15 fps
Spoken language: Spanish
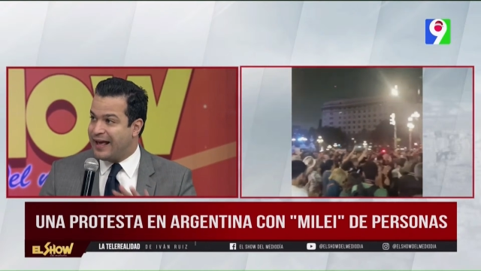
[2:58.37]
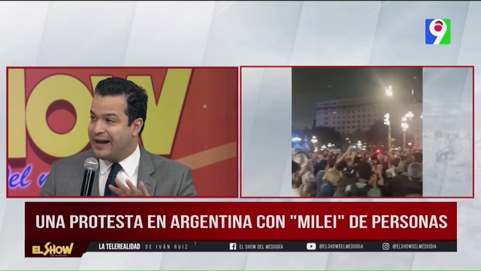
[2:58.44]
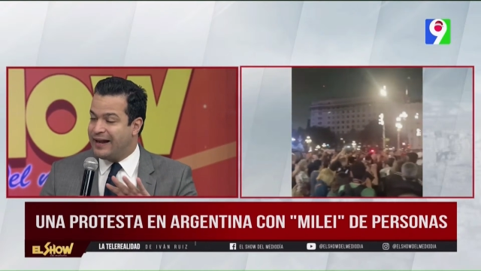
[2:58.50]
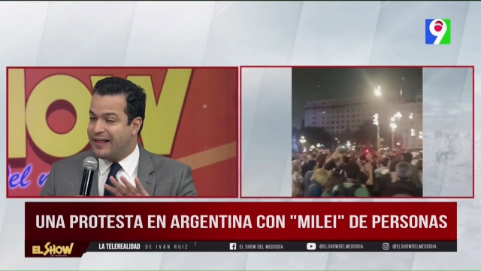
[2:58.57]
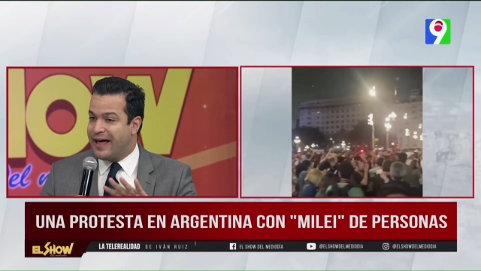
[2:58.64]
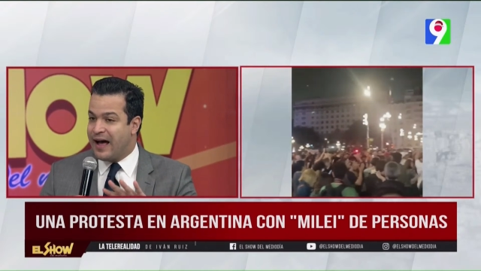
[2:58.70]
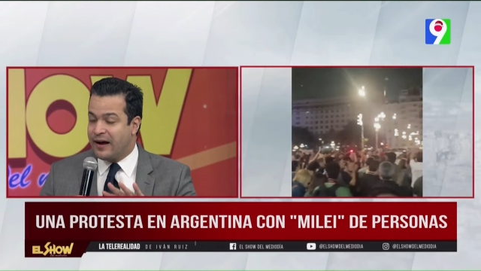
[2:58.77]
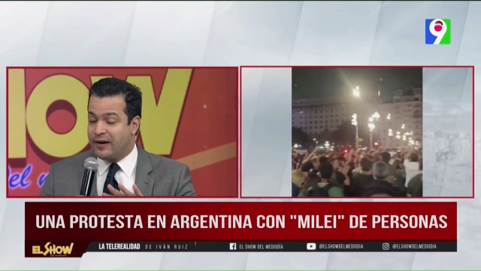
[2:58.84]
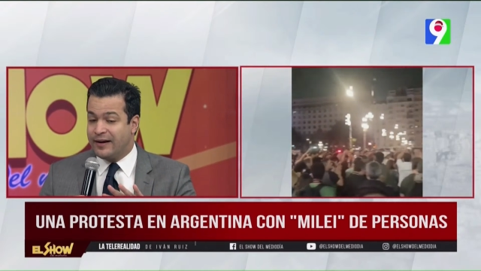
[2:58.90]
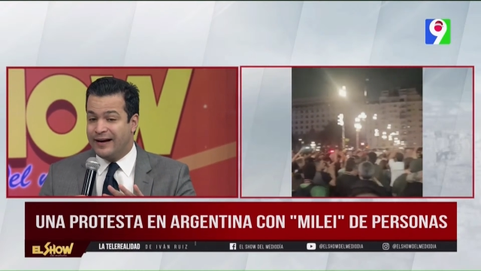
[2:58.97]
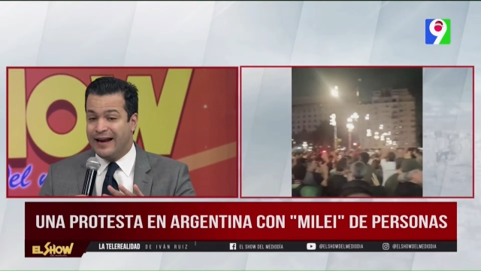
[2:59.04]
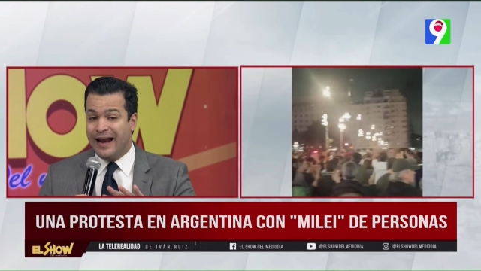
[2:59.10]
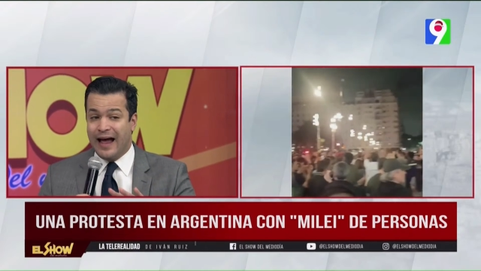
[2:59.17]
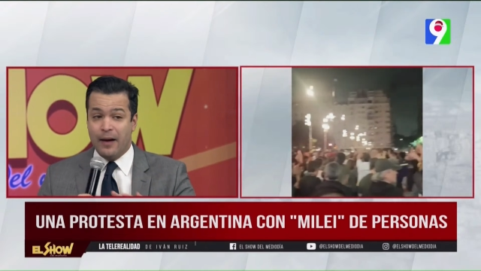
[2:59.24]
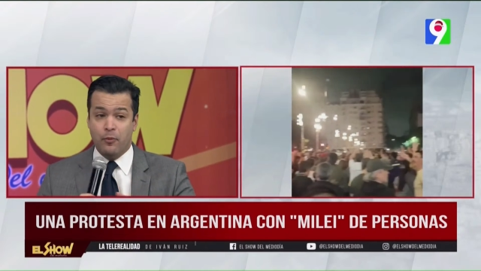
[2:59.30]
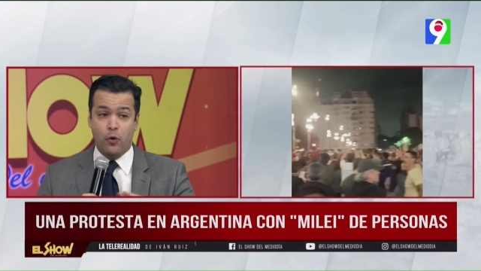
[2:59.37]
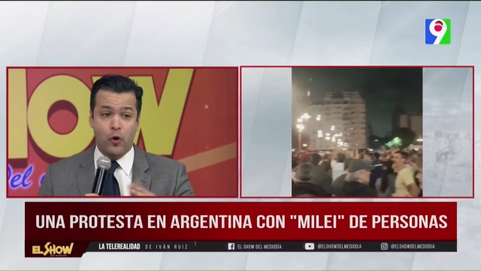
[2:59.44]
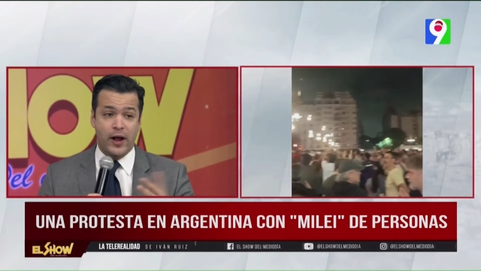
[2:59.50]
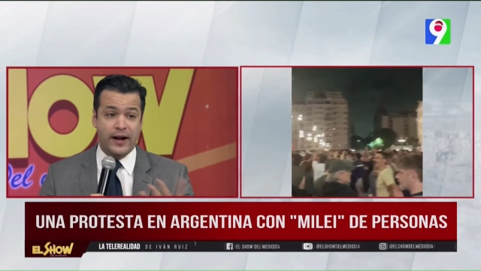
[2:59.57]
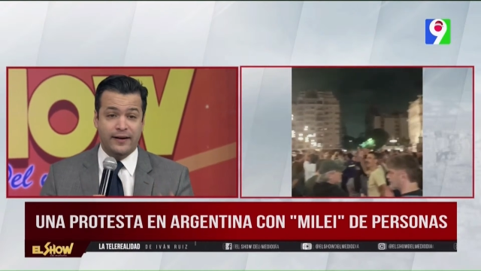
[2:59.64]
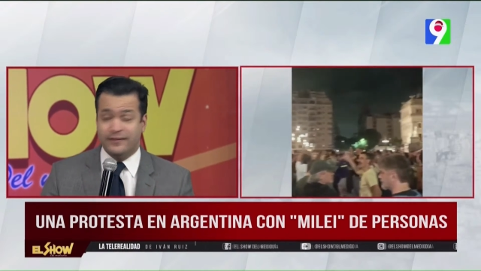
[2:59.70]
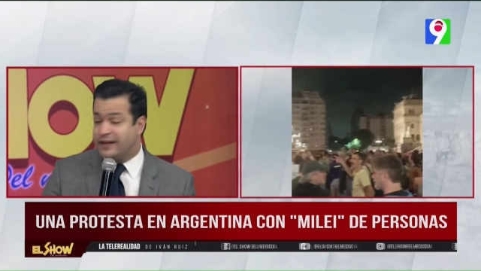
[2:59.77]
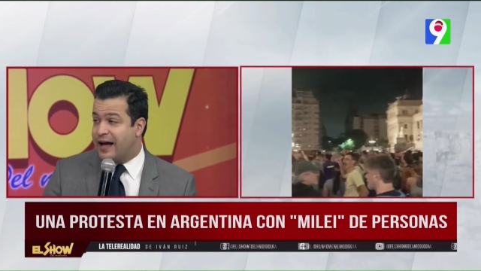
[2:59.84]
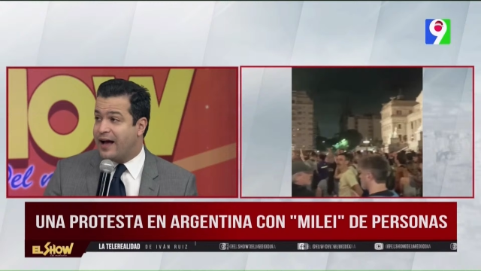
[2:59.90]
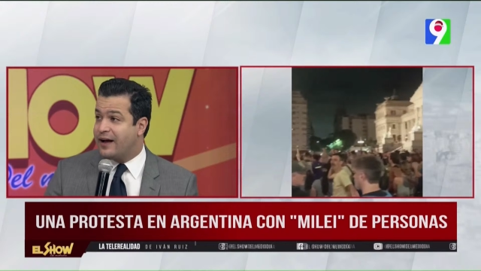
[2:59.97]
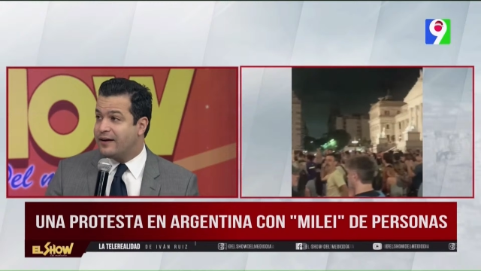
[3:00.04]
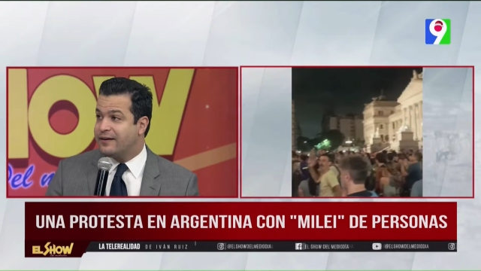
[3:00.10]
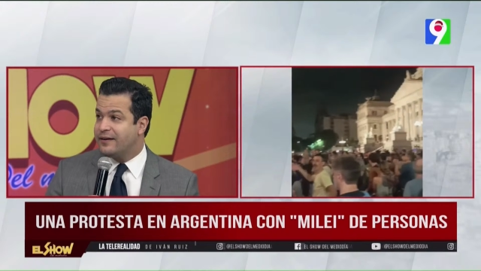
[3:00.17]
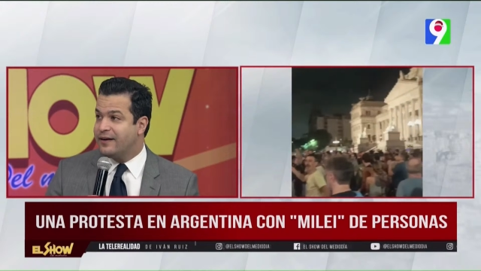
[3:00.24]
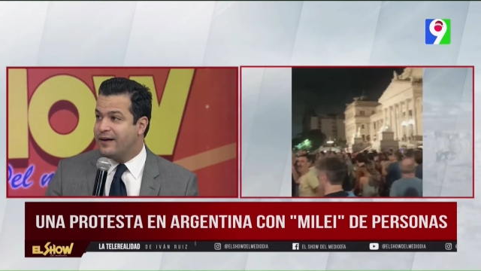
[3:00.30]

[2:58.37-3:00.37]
que le dan la vuelta